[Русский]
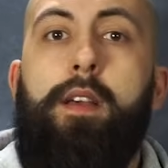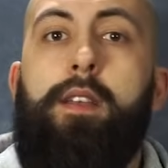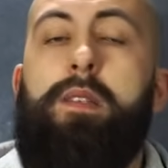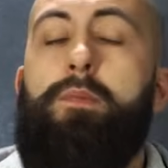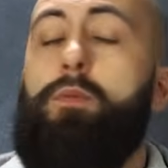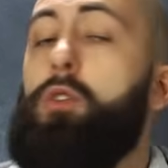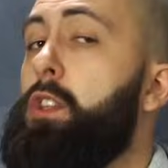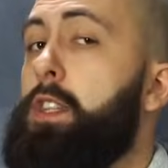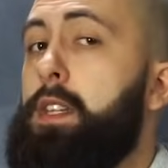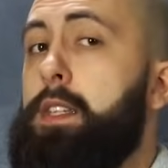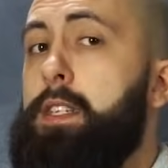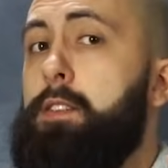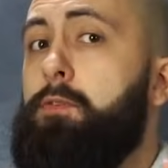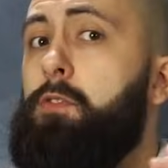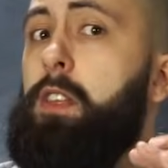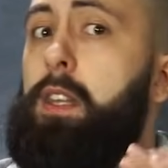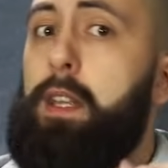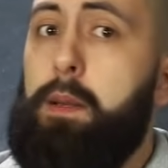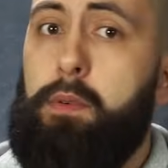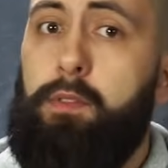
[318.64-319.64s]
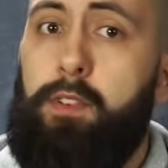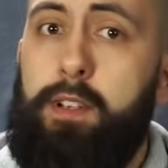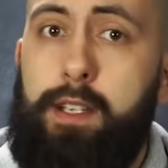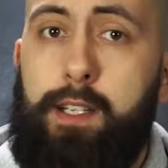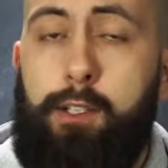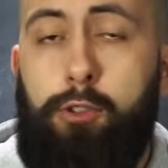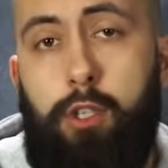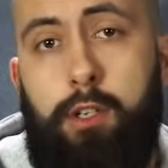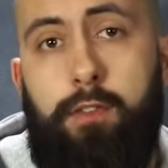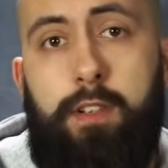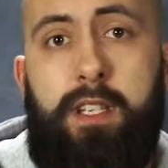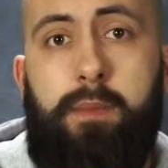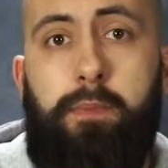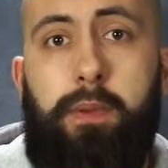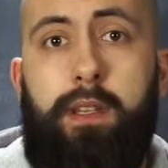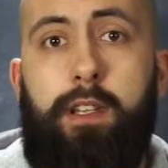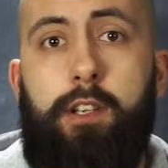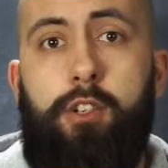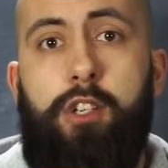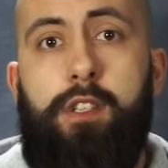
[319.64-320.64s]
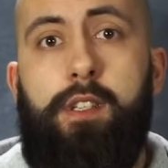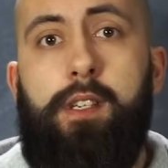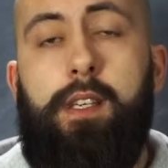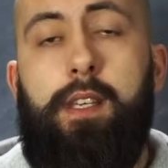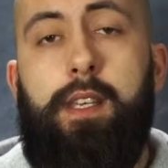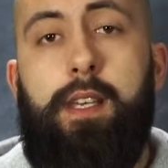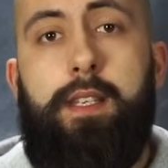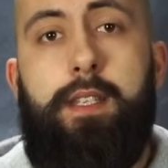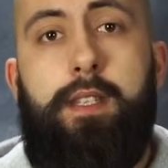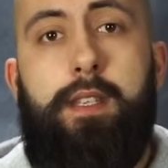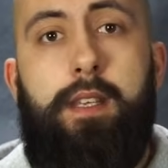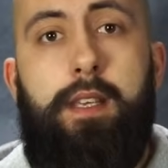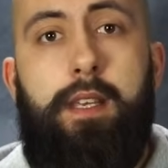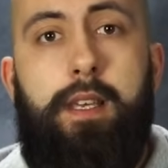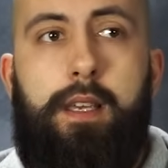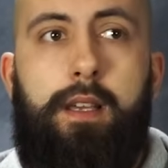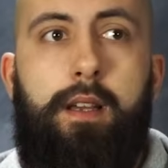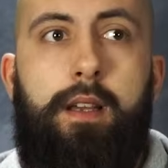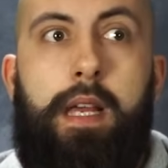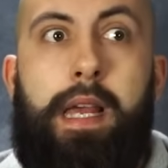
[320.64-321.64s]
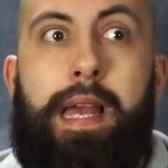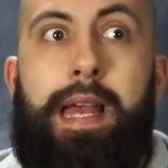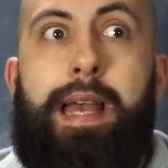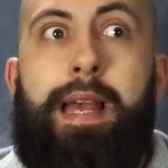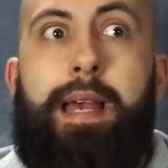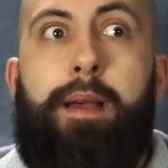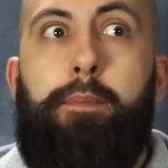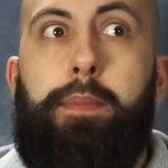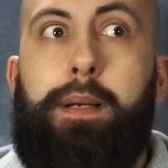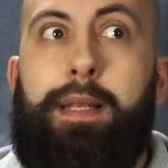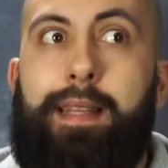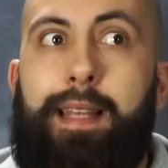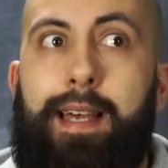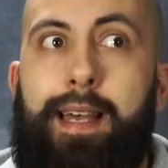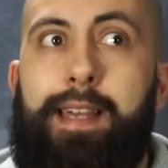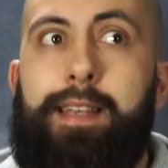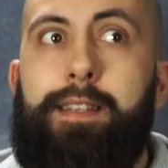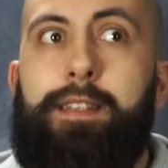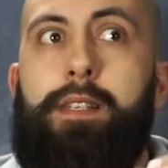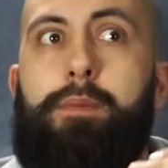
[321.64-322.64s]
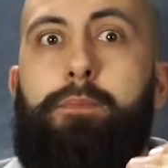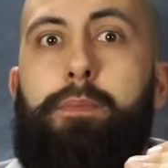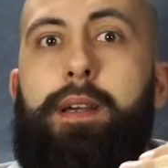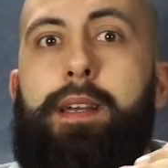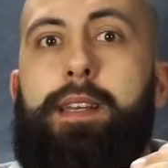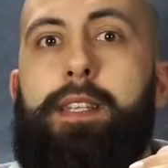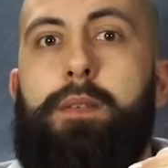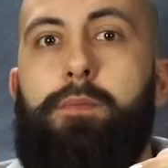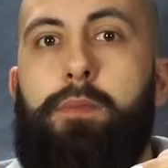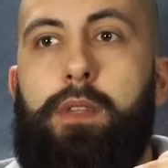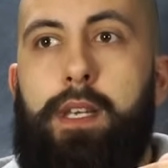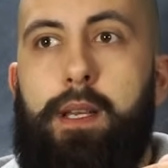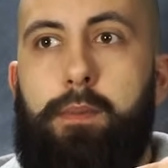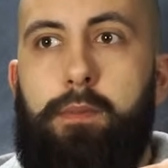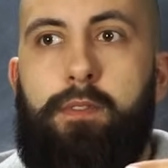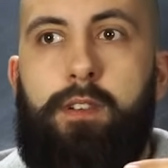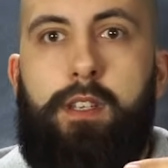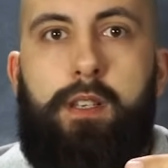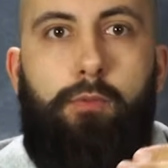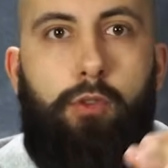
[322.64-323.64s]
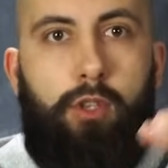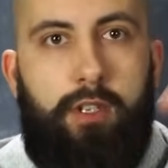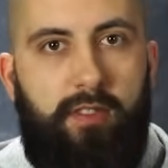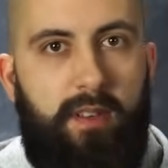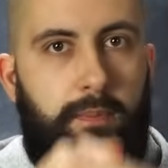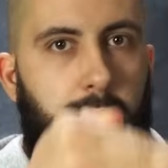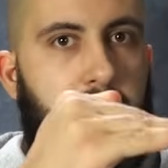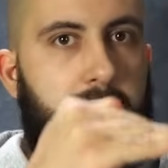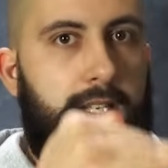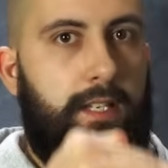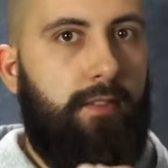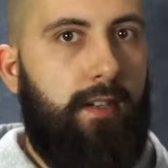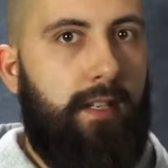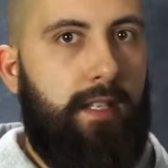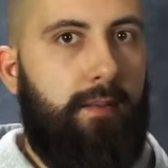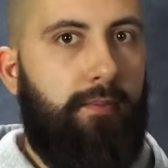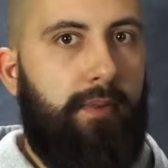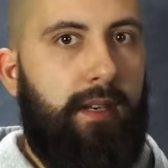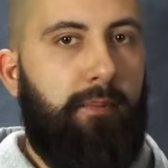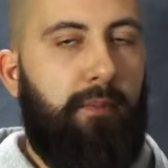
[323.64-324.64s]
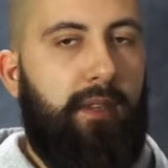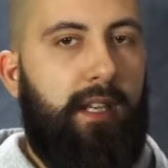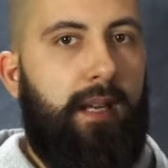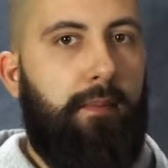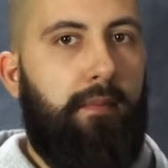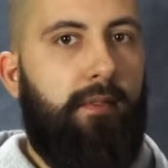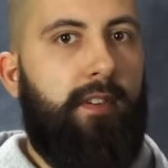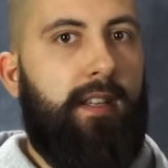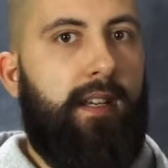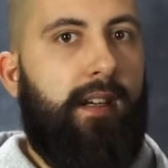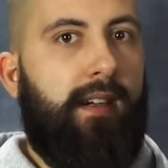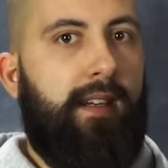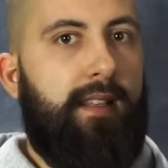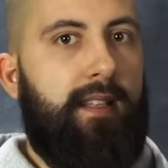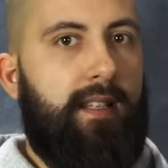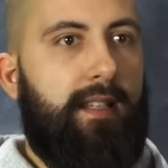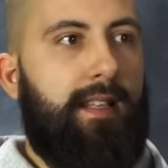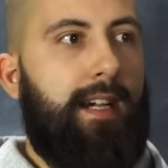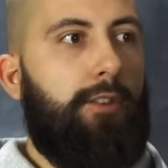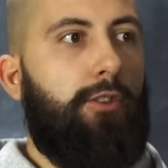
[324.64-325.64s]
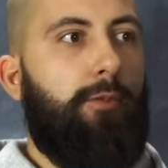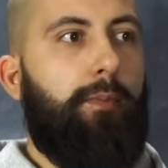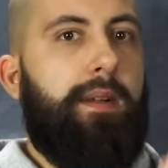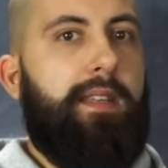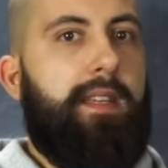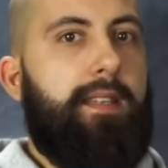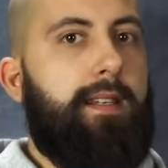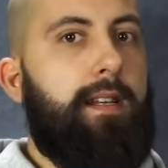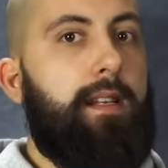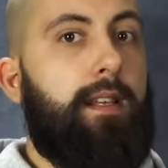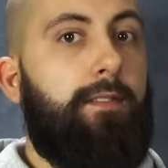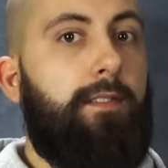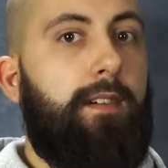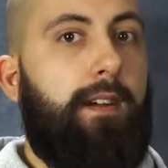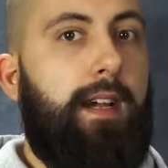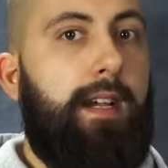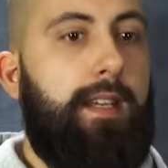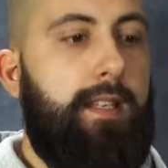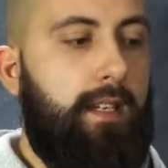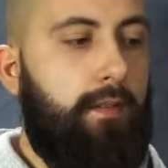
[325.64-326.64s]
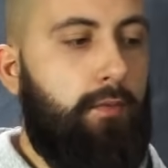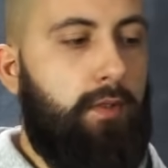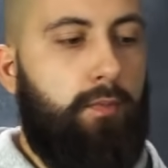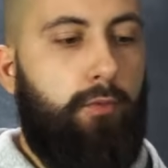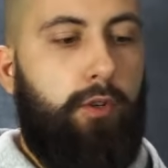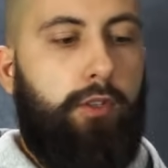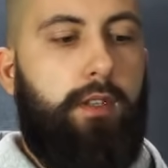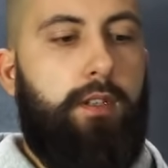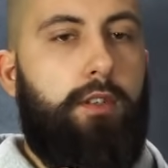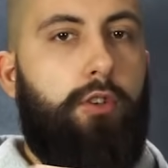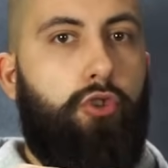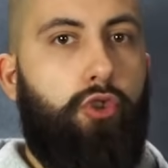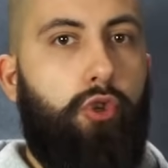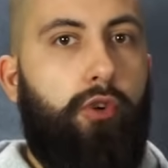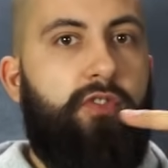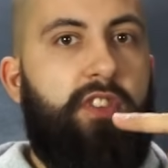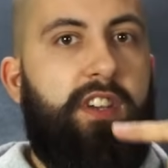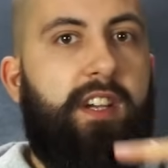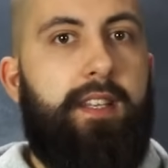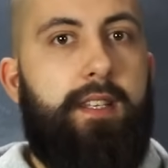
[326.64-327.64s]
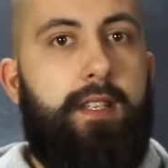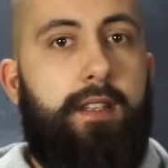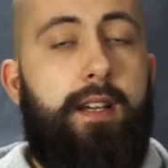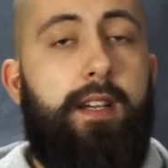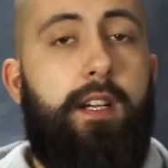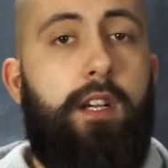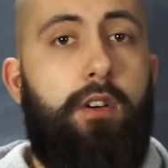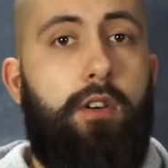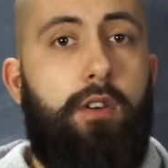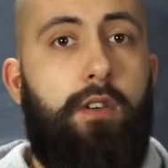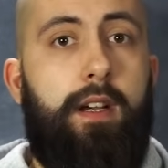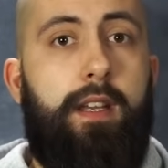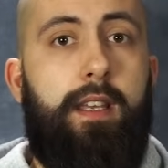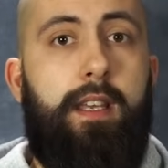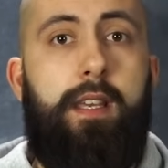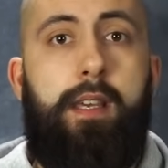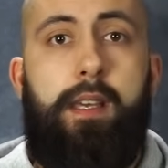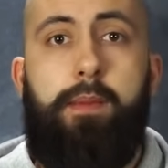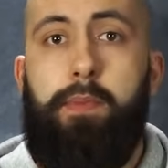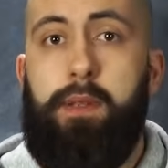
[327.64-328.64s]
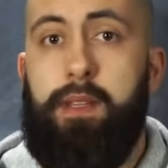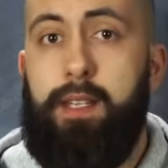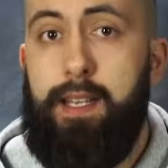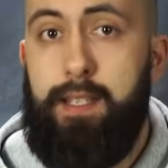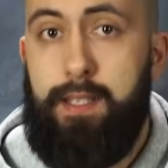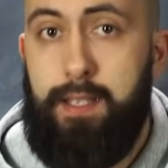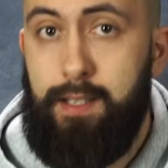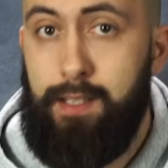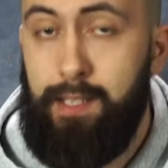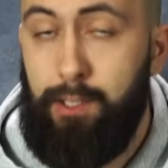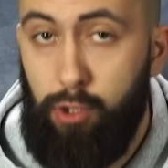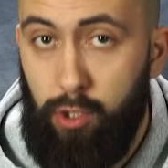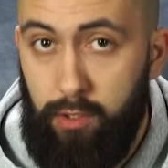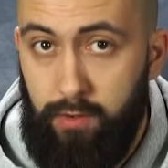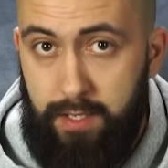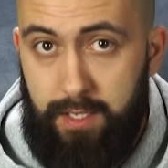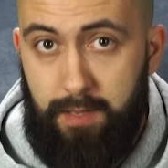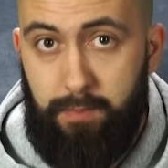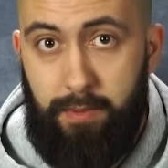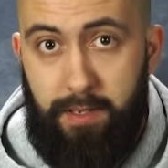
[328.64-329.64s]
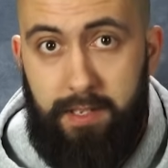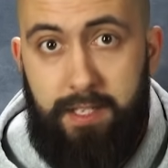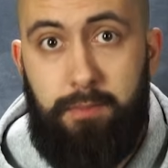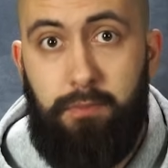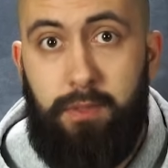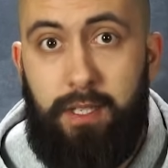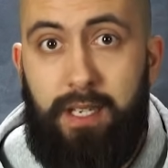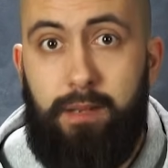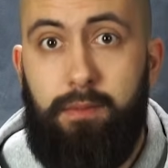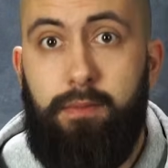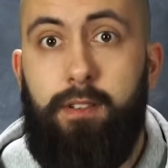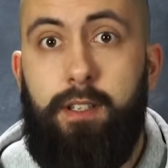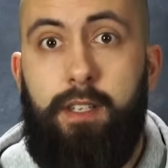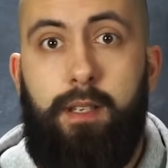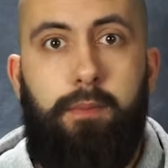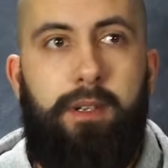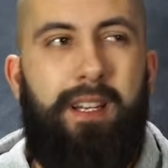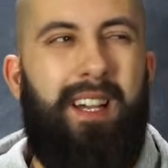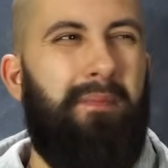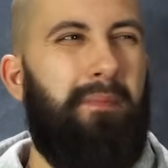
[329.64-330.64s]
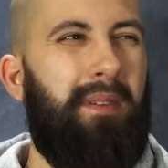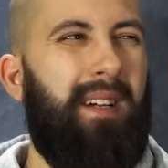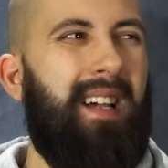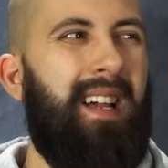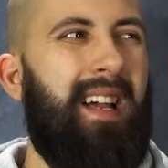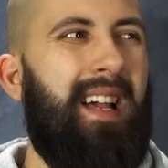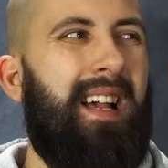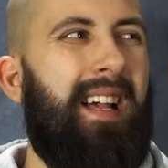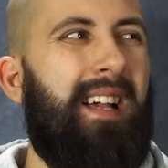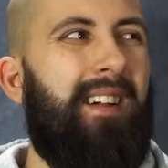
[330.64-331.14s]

смотрите в требования, которые в этих предложениях есть, и пытаетесь по этим требованиям, то есть выписываете прям требования к кандидату по нескольким вакансиям, смотрите, что в них одинакового, и пытаетесь готовиться по этим требованиям. Как бы